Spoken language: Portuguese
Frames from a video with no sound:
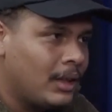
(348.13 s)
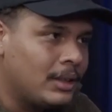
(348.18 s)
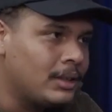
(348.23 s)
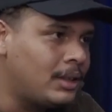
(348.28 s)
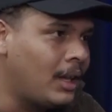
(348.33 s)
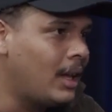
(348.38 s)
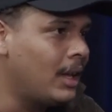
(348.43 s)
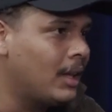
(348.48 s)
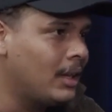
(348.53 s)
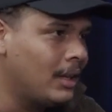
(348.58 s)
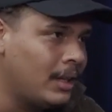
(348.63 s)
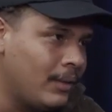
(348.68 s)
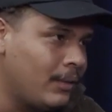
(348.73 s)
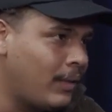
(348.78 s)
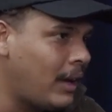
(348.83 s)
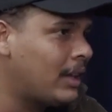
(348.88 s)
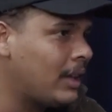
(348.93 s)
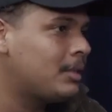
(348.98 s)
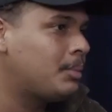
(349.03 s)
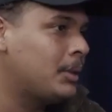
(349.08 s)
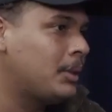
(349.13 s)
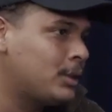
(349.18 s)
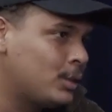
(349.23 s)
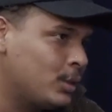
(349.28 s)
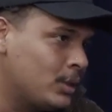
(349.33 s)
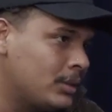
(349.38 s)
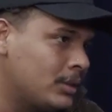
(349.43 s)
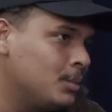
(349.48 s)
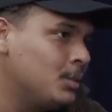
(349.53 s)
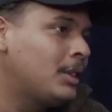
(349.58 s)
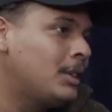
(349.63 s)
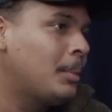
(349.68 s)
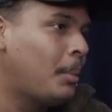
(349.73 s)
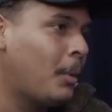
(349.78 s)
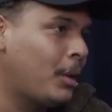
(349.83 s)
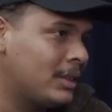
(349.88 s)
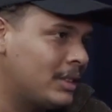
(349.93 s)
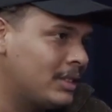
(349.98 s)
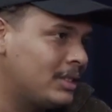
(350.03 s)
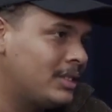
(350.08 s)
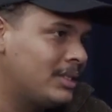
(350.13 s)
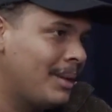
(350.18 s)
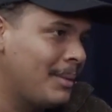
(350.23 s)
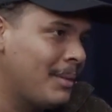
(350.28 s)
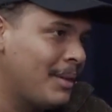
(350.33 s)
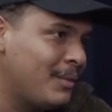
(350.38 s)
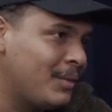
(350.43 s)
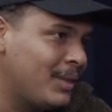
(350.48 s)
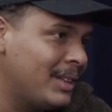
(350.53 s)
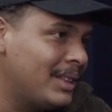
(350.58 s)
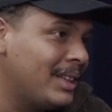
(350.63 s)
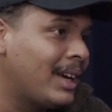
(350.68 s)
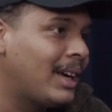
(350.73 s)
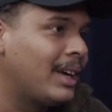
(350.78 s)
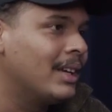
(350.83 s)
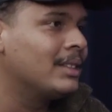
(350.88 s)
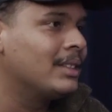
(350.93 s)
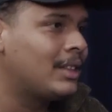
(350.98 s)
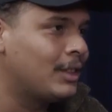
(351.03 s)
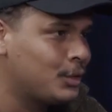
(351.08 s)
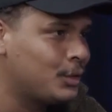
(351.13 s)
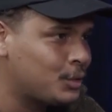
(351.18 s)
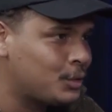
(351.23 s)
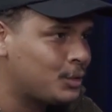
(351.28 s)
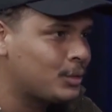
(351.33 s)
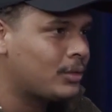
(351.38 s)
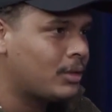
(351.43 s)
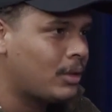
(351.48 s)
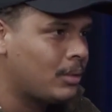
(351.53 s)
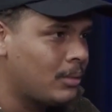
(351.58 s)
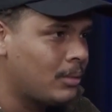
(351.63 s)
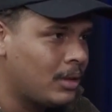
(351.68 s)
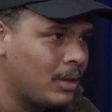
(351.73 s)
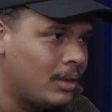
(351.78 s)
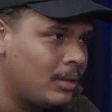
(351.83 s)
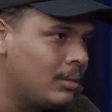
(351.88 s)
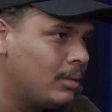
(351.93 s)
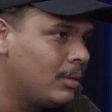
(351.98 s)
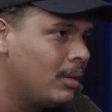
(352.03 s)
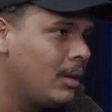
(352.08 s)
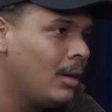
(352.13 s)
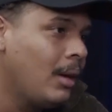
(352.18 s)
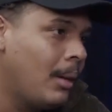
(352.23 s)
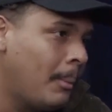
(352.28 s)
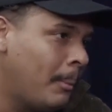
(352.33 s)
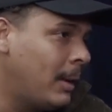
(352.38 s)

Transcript: tem ali várias pessoas muito importantes na minha vida cantando Imagino, junto comigo, sim.